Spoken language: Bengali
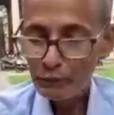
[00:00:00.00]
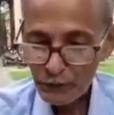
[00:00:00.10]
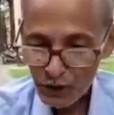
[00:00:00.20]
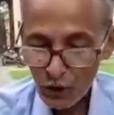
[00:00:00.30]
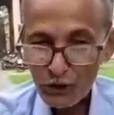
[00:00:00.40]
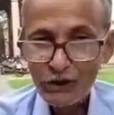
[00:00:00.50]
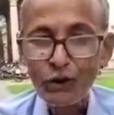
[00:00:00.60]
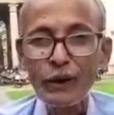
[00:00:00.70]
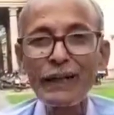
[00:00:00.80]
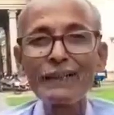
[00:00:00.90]
বিজড়িত
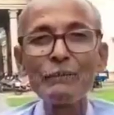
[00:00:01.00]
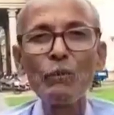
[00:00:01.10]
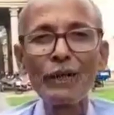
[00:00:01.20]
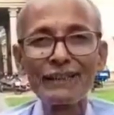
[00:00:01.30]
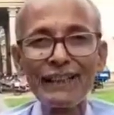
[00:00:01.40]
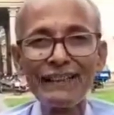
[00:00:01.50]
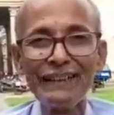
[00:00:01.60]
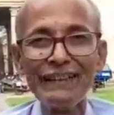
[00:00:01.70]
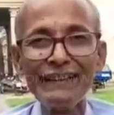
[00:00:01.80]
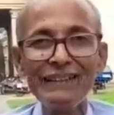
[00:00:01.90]
এই ময়দানে
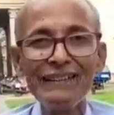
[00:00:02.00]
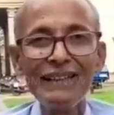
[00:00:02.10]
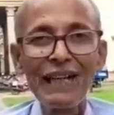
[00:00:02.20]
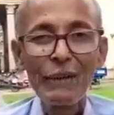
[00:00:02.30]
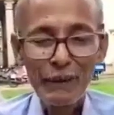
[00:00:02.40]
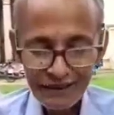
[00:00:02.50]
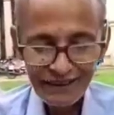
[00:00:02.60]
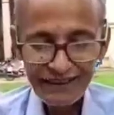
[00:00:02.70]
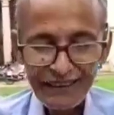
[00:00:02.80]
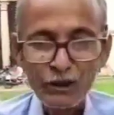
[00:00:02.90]
আমার
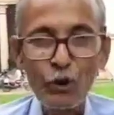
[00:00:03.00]
স্মৃতি